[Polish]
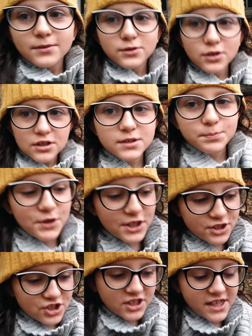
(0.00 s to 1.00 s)
To jest
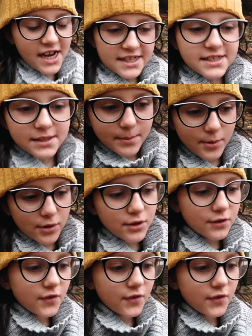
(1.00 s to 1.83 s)
pierwszy raz mój,